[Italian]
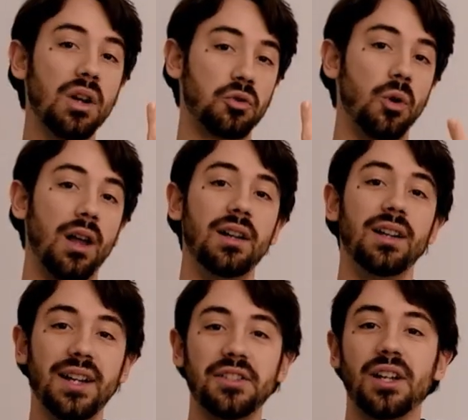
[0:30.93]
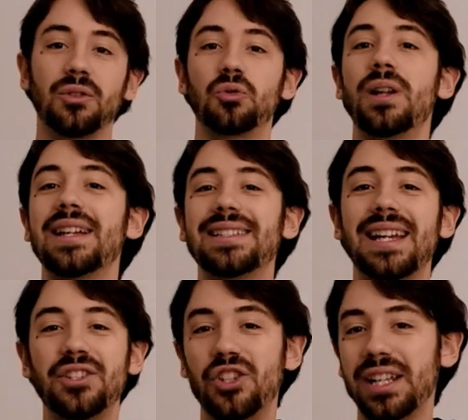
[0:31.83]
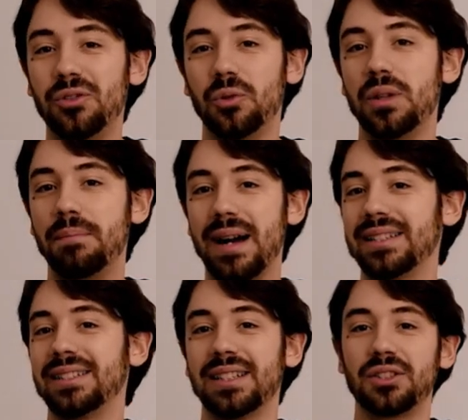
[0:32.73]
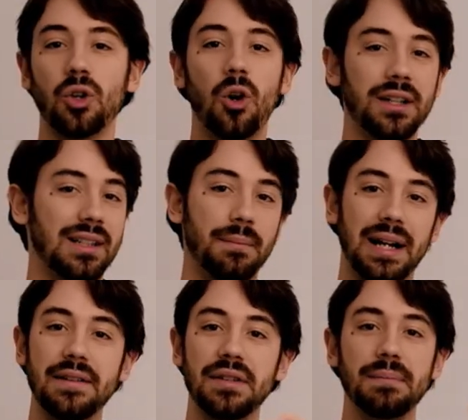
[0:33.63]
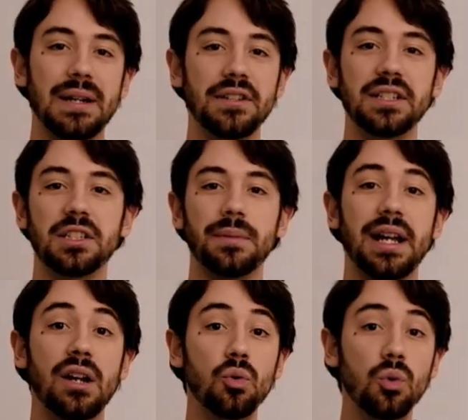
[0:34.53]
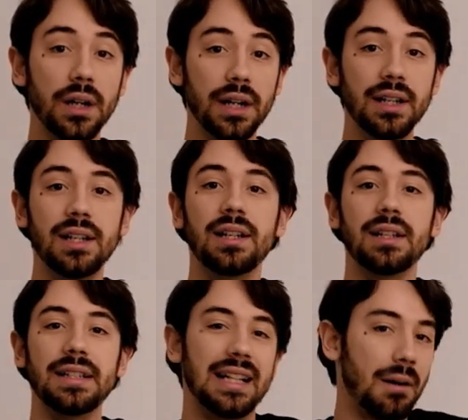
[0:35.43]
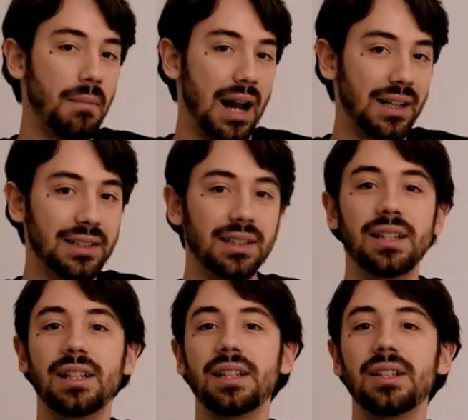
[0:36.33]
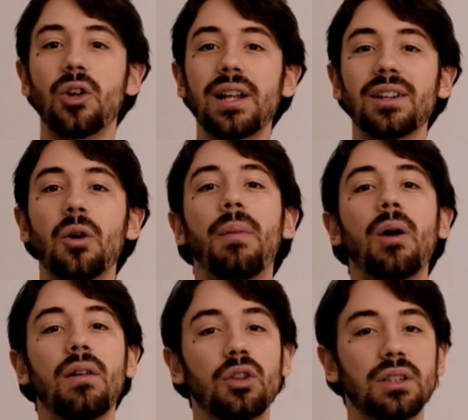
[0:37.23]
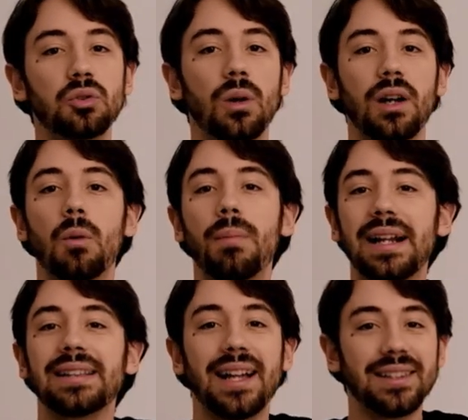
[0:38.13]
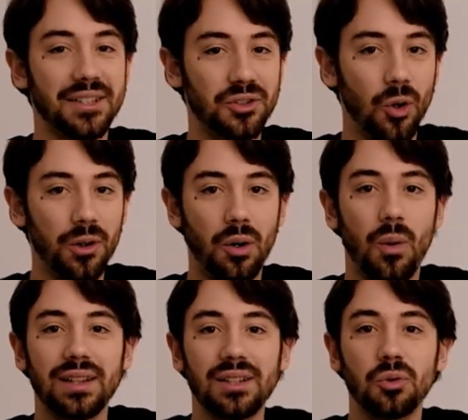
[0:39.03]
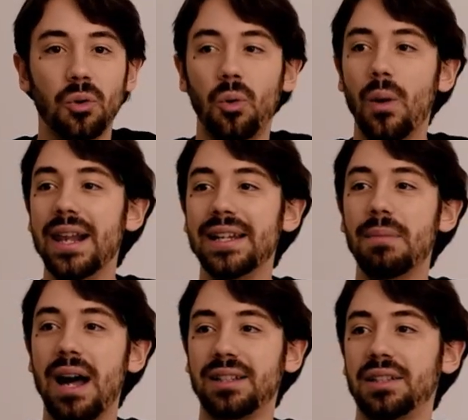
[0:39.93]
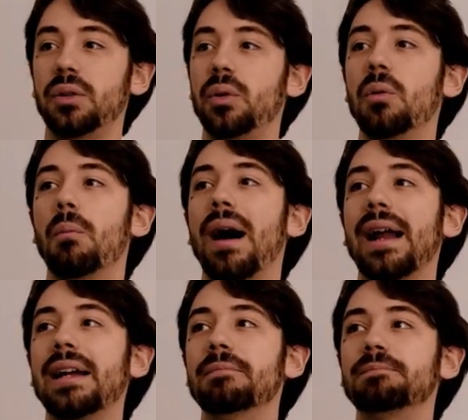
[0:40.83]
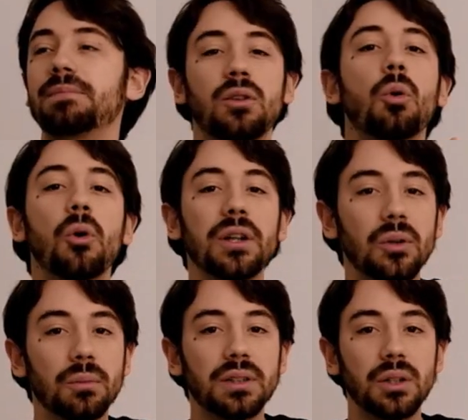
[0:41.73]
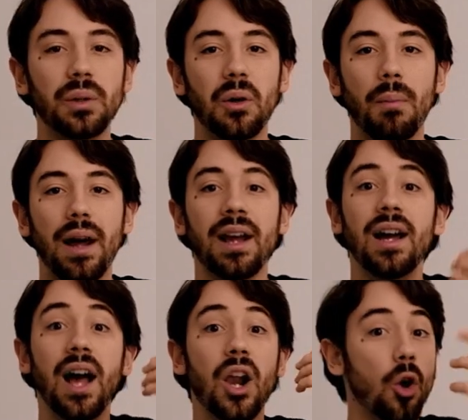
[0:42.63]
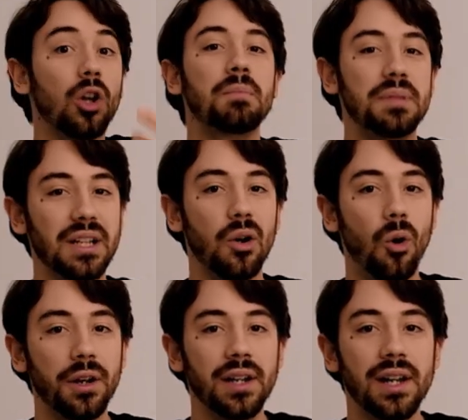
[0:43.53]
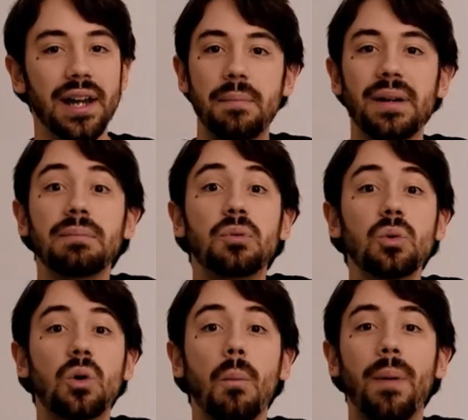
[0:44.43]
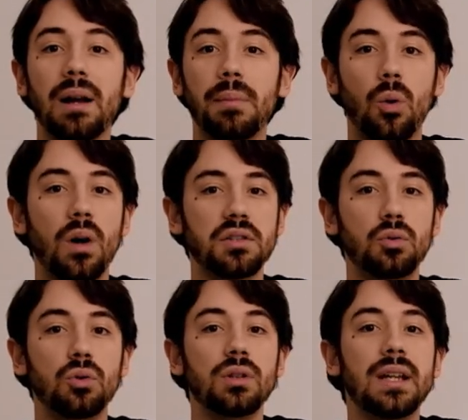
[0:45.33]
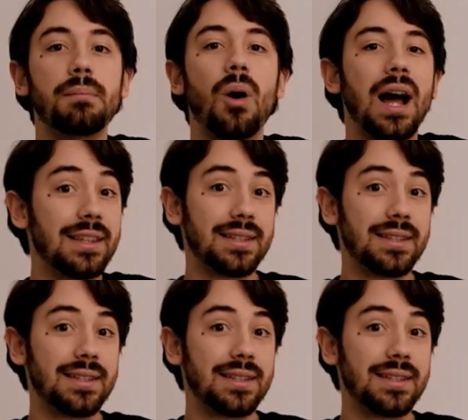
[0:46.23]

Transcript: Una sola. Esatto, sulle 600 e passa storie tra brevi, brevissime e lunghe di Karl Marx, Doretta compare una volta sola, compare in tante storie quante sono quelle di Marx in cui compare Topolino, in cui compare Lord Pisellone, e per di più compare per quasi tutto il tempo